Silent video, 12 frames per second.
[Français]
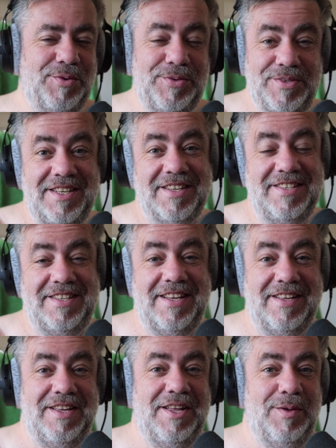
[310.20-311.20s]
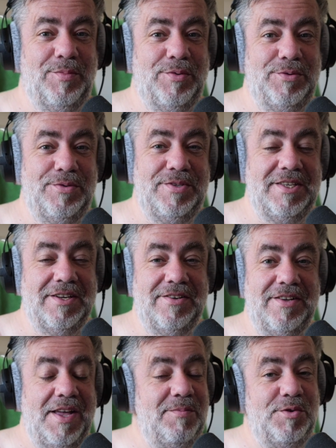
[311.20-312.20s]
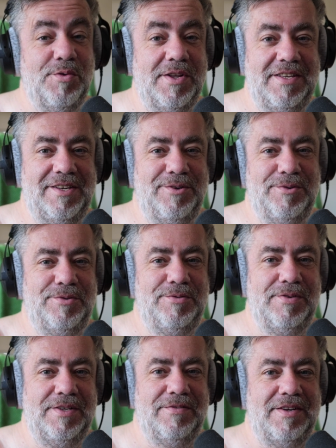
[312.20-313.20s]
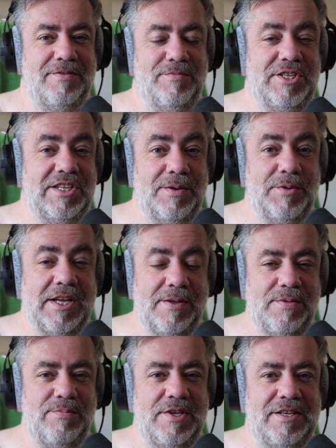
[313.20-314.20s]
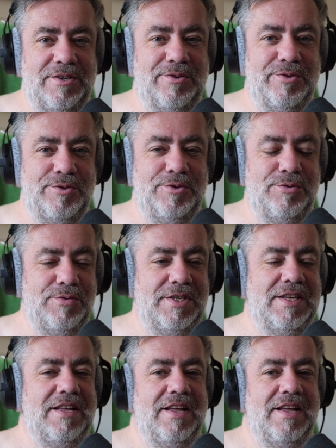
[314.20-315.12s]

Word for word: pour te dire ça, pour te dire aime-toi tel que tu es. Voilà. Moi j'ai appris à m'aimer tel que je suis.